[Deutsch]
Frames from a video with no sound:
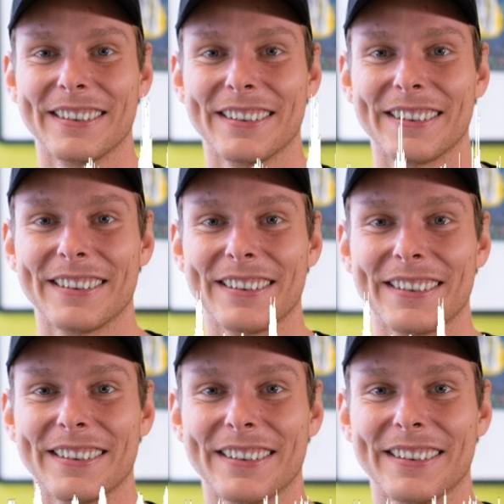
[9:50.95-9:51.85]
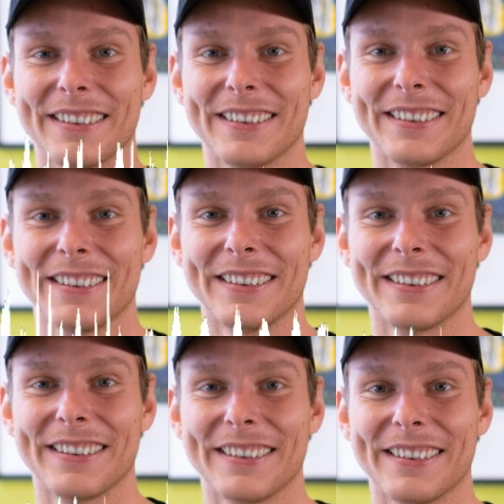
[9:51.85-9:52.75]
Die lange Reihe ist bei
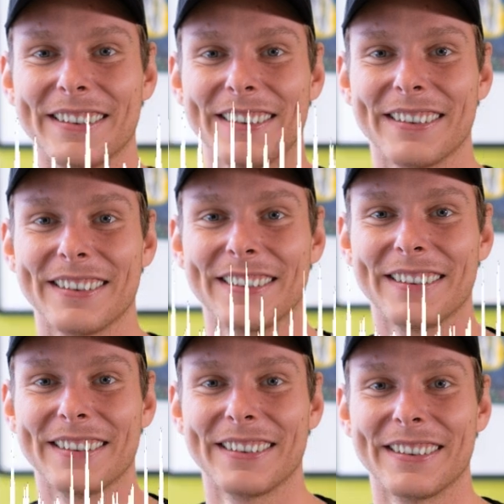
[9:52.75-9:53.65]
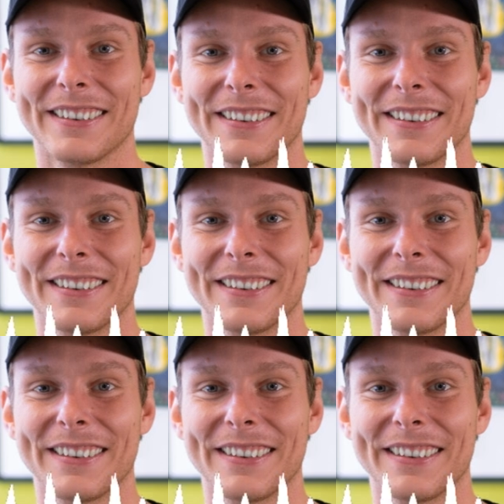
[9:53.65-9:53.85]
mir eher so äh,